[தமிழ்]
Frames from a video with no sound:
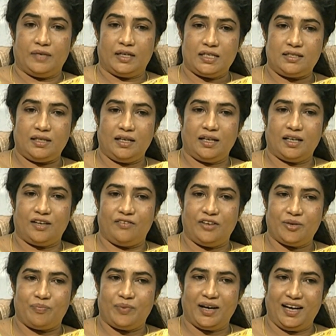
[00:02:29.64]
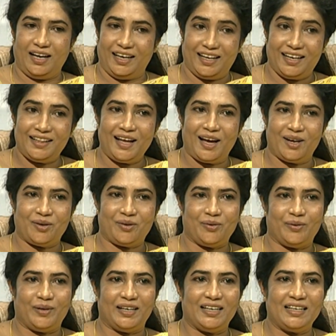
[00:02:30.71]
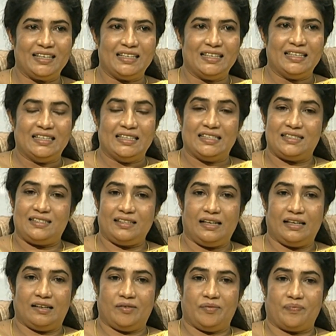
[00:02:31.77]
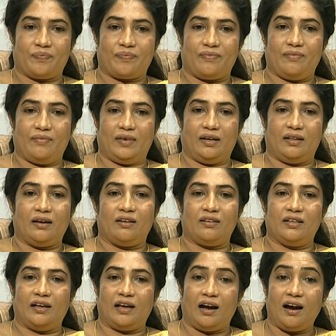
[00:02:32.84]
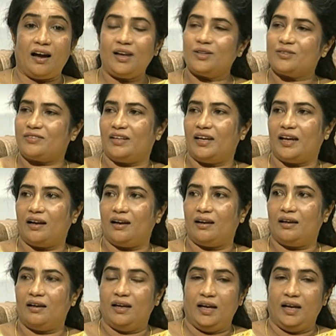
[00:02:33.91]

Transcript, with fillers: மனசில் எனக்கு விருப்பங்கள் இருந்தாலும் கூட சில அதாவது ஆலோசனைகள்